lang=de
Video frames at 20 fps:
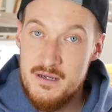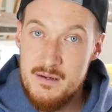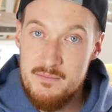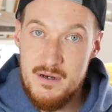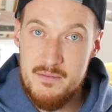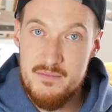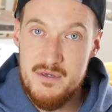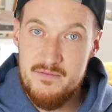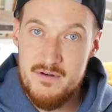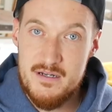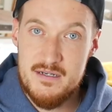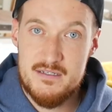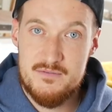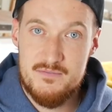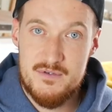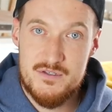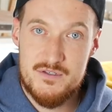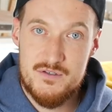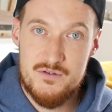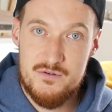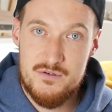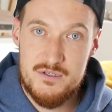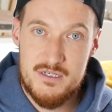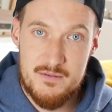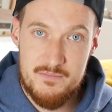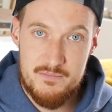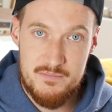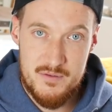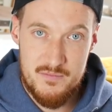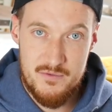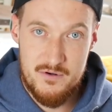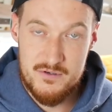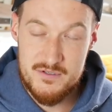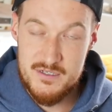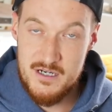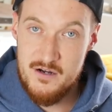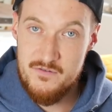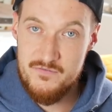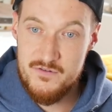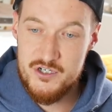Bei mir war das immer so, ich hab, bin morgens
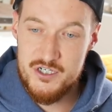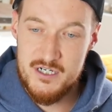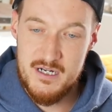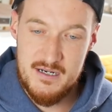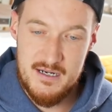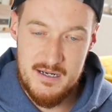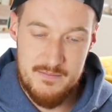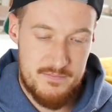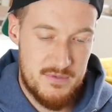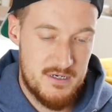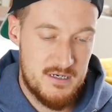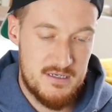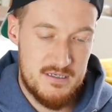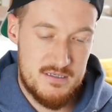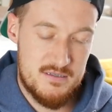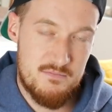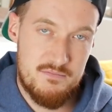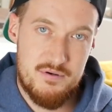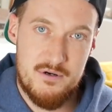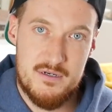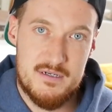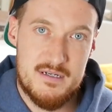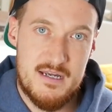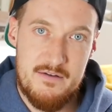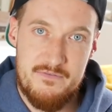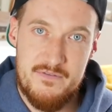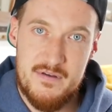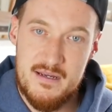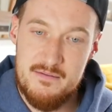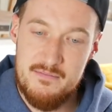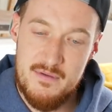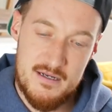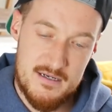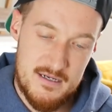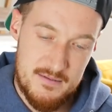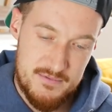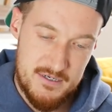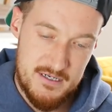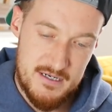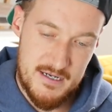aufgestanden, habe mir einen riesen Pott Kaffee gemacht,
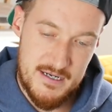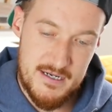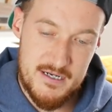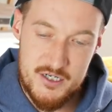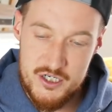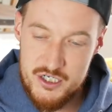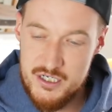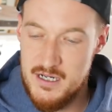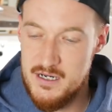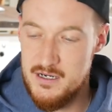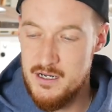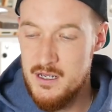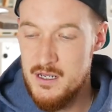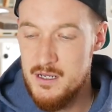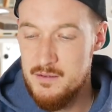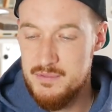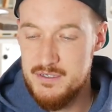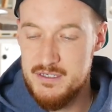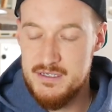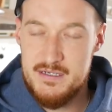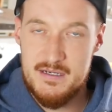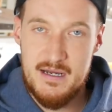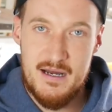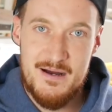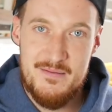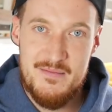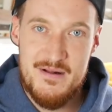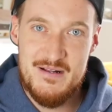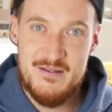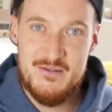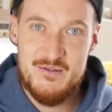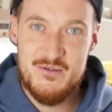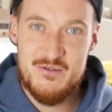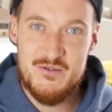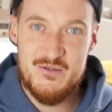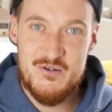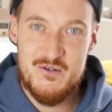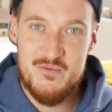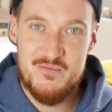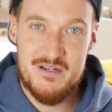habe den da hingestellt, bisschen
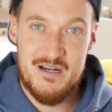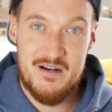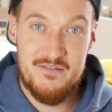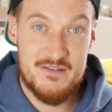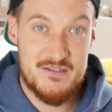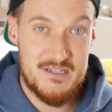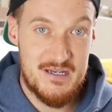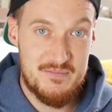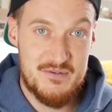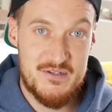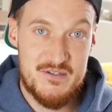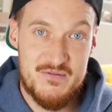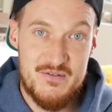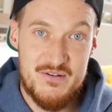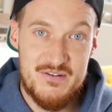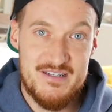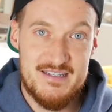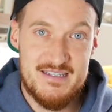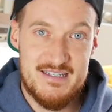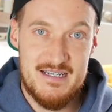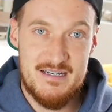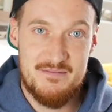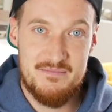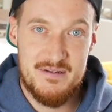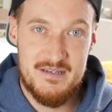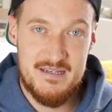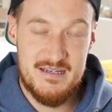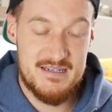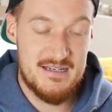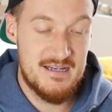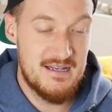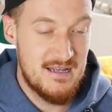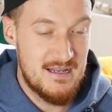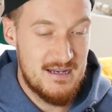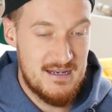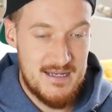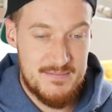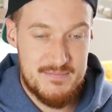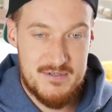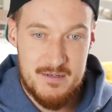Karamellsoße oben drauf. Also ich habe das wirklich zelebriert,
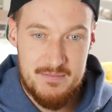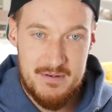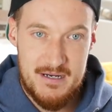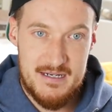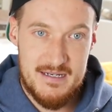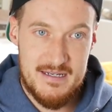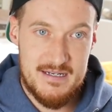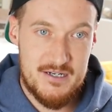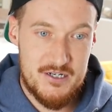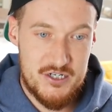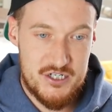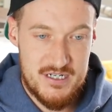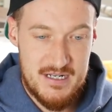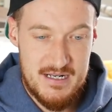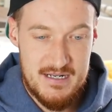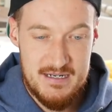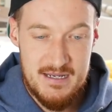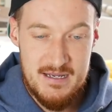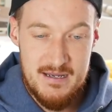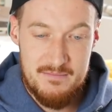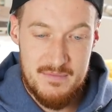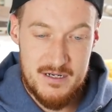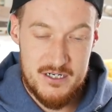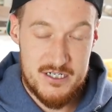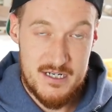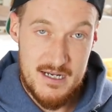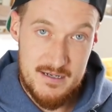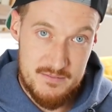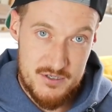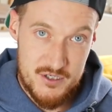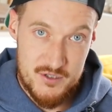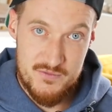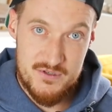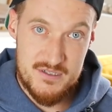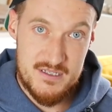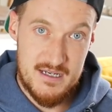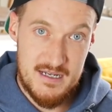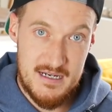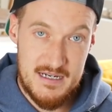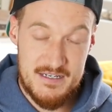Laptop an, hingestellt, mein Schreibtisch
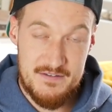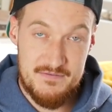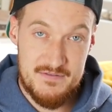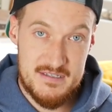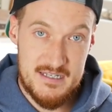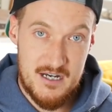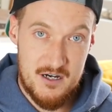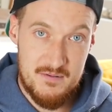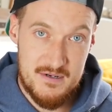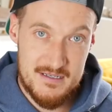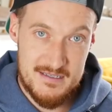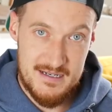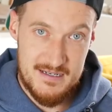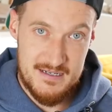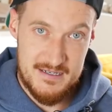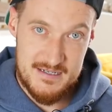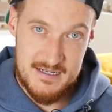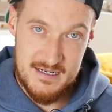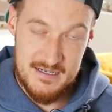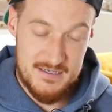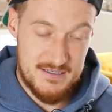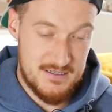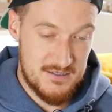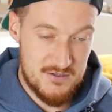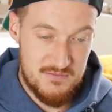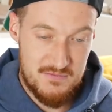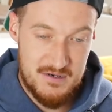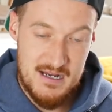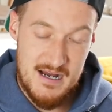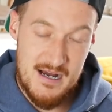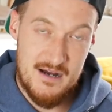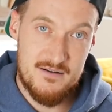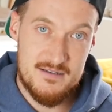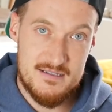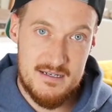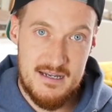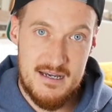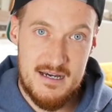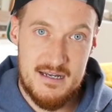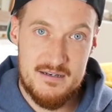musste relativ relativ sauber sein, ich kann nicht in so einem
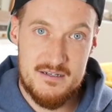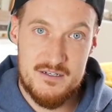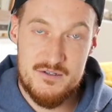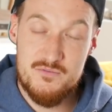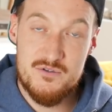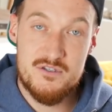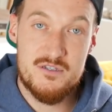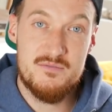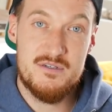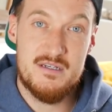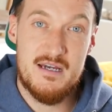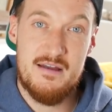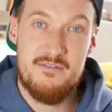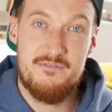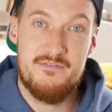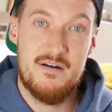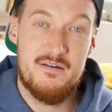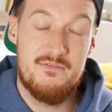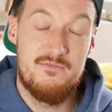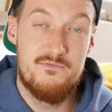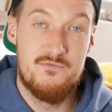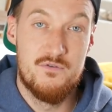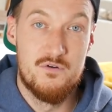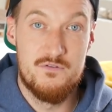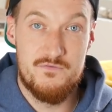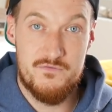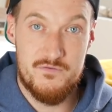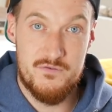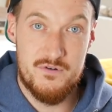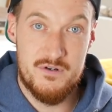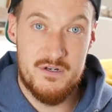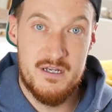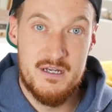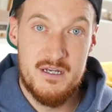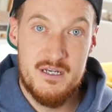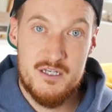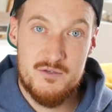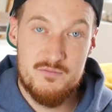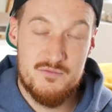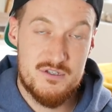Chaos lernen. Ich musste mich einfach wohlfühlen.
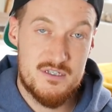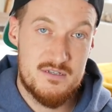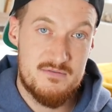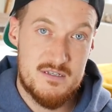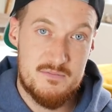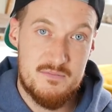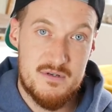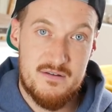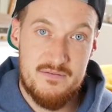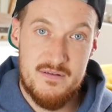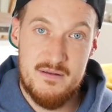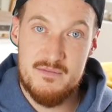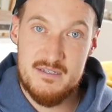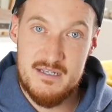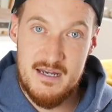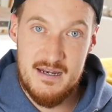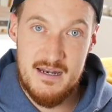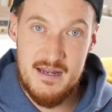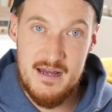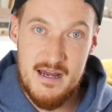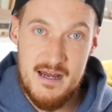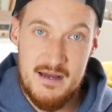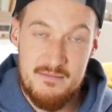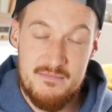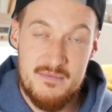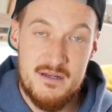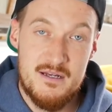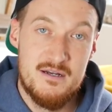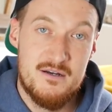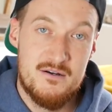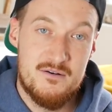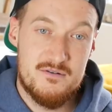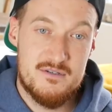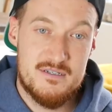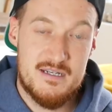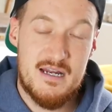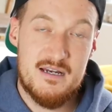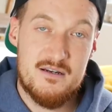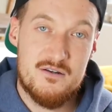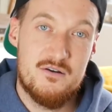Ich musste was Bequemes anhaben
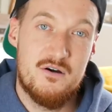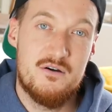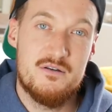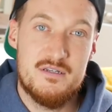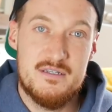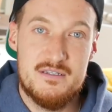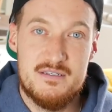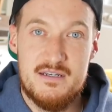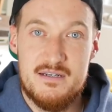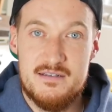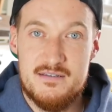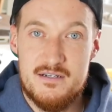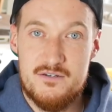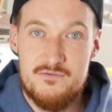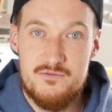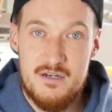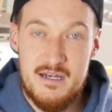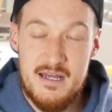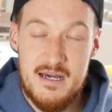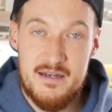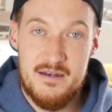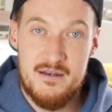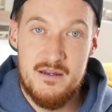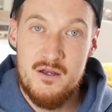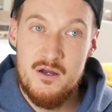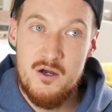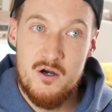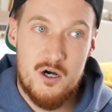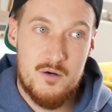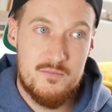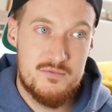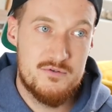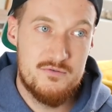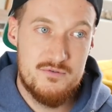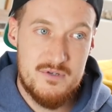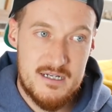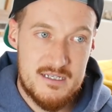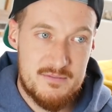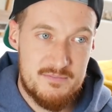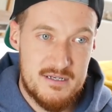und dann konnte ich sehr, sehr gut lernen. Ob du
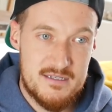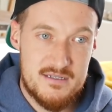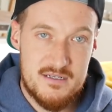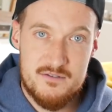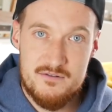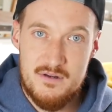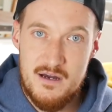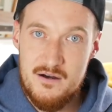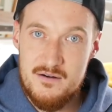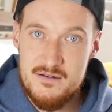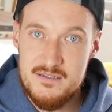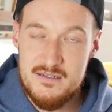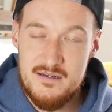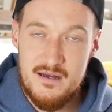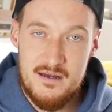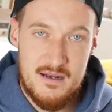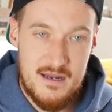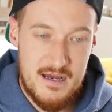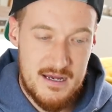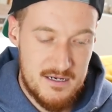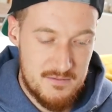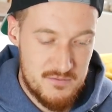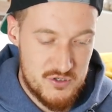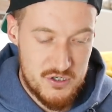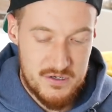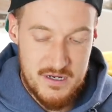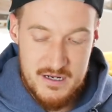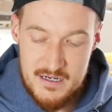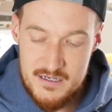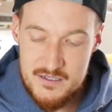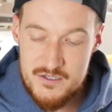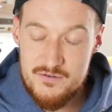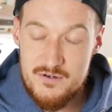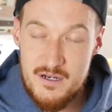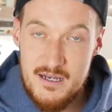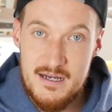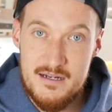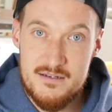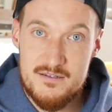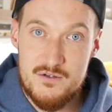jetzt besser zu Hause alleine im Jogginganzug
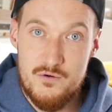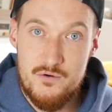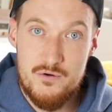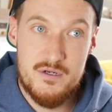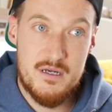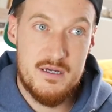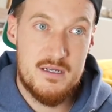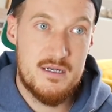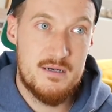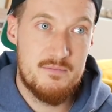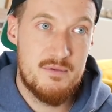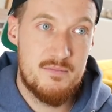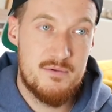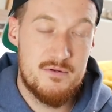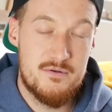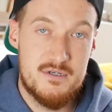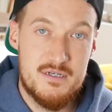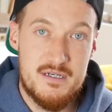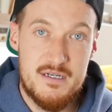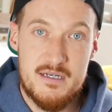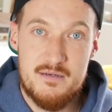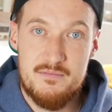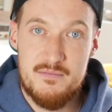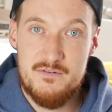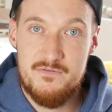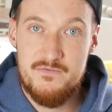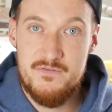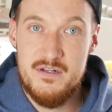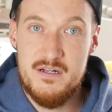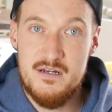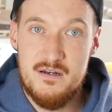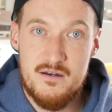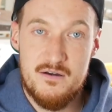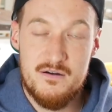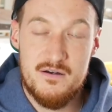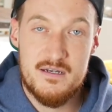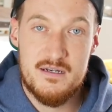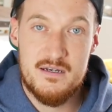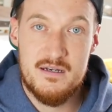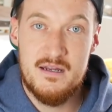lernst oder in der Bibliothek mit vielen
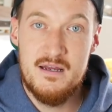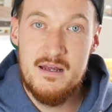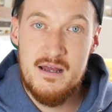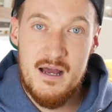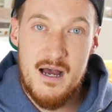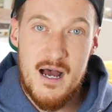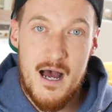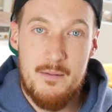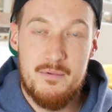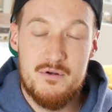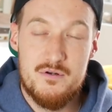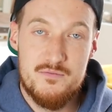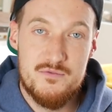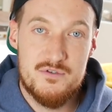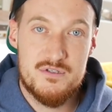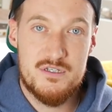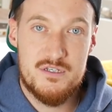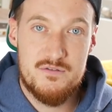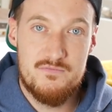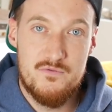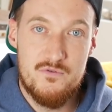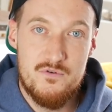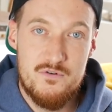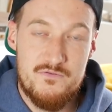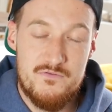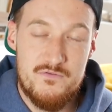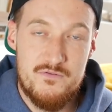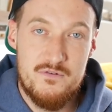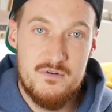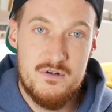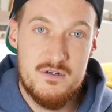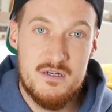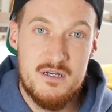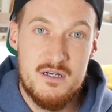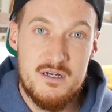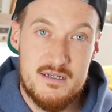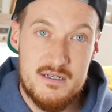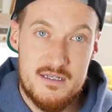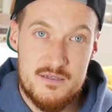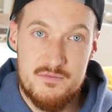Leuten, aber du musst dich wohlfühlen.
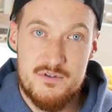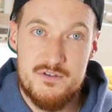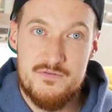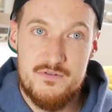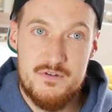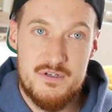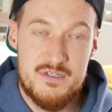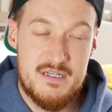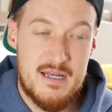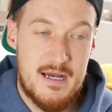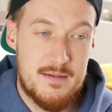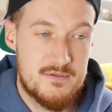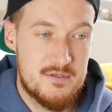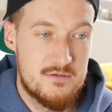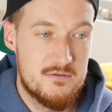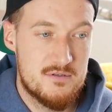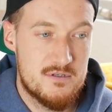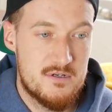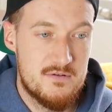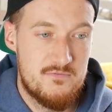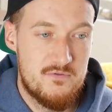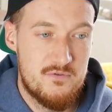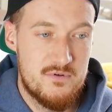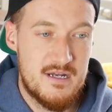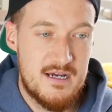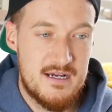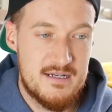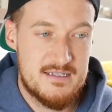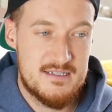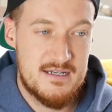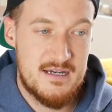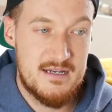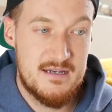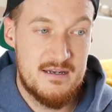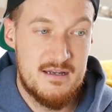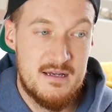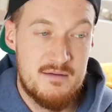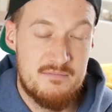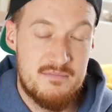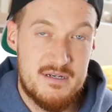Das muss für dich die absolute Gewohnheit sein.
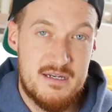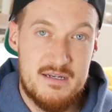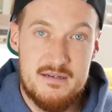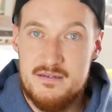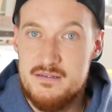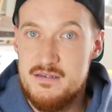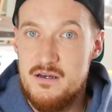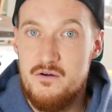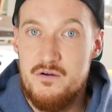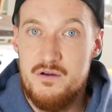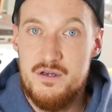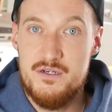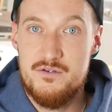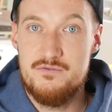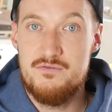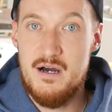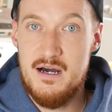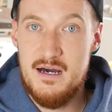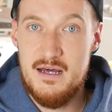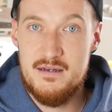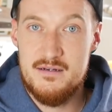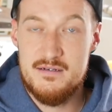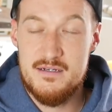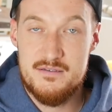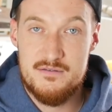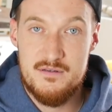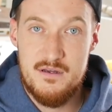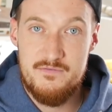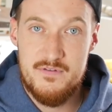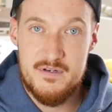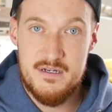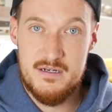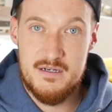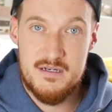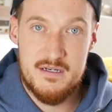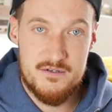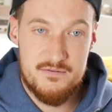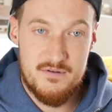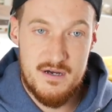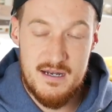Man nennt das auch Rituale, dass du einfach
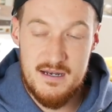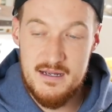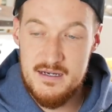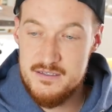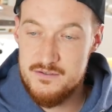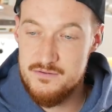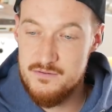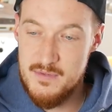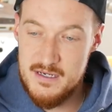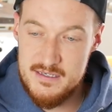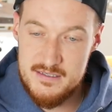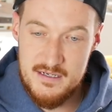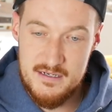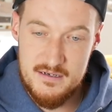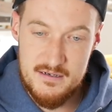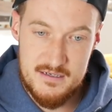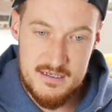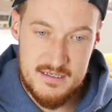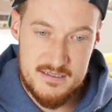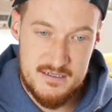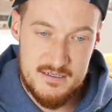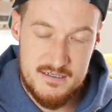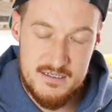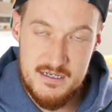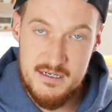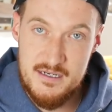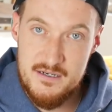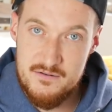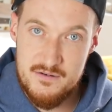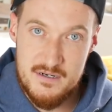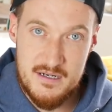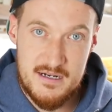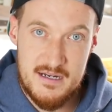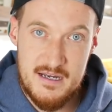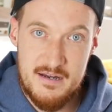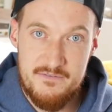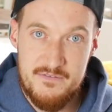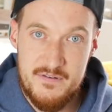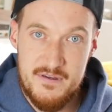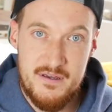deine Rituale hast. Du machst deine Tasse Tee oder
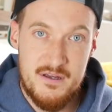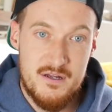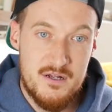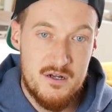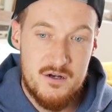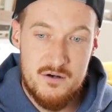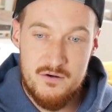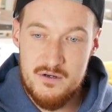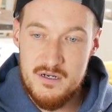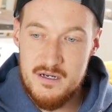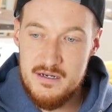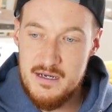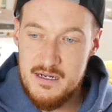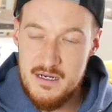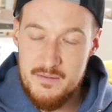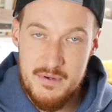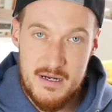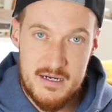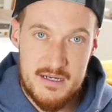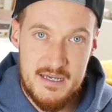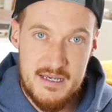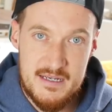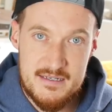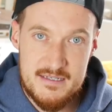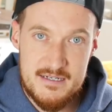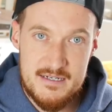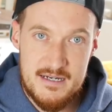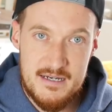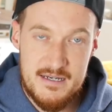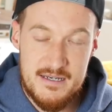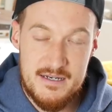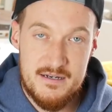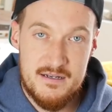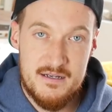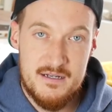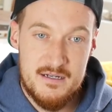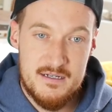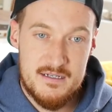Kaffee oder deine paar Kekse dahin.